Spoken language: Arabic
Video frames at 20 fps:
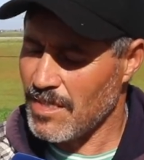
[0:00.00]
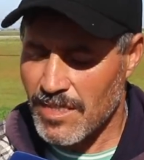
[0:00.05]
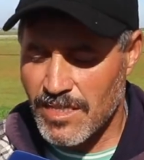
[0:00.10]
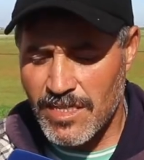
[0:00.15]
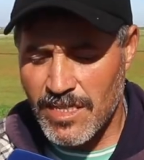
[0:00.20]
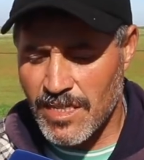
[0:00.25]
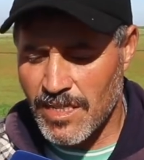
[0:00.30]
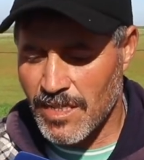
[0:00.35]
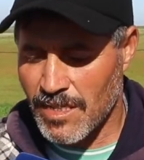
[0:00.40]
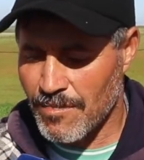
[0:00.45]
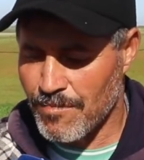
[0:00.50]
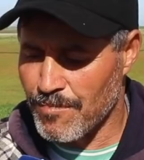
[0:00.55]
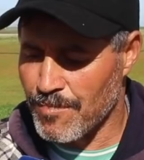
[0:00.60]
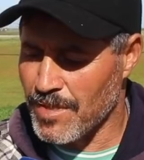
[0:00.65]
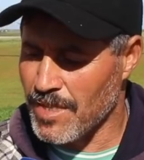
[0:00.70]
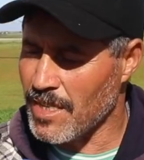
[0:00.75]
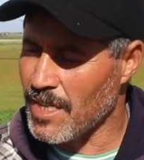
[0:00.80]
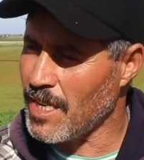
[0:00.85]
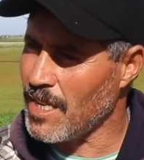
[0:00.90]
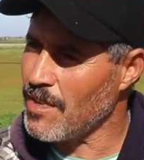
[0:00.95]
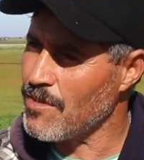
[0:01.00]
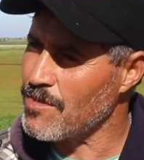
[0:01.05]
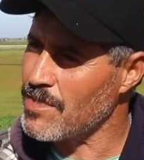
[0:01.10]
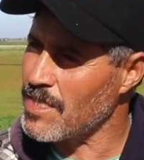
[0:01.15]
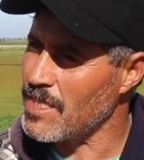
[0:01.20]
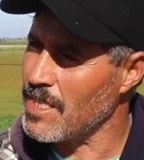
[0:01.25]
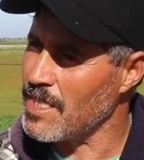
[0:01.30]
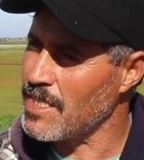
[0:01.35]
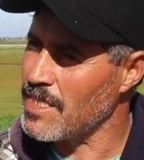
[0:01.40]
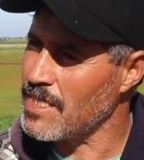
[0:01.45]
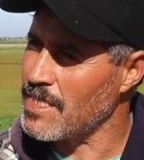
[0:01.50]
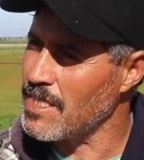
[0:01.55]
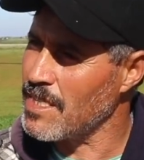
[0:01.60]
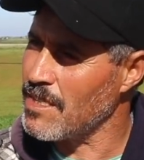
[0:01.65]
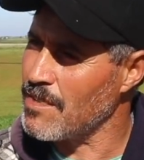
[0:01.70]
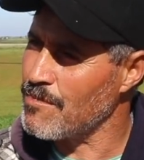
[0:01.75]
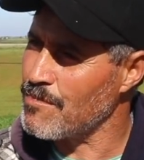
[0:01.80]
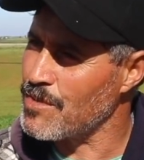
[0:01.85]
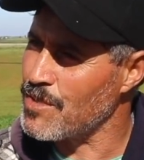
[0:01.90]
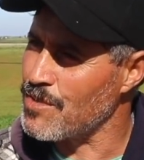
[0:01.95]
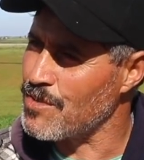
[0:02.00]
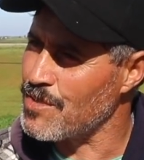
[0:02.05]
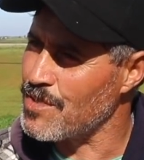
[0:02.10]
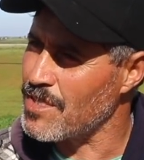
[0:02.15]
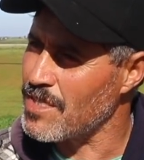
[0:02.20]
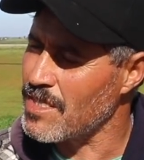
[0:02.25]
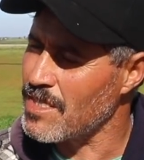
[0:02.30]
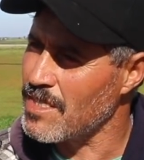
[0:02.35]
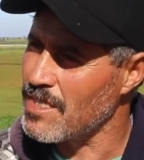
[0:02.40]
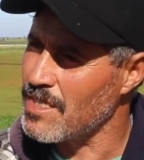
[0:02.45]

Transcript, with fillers: حتى ربي راه عاوتاني داهم بجوج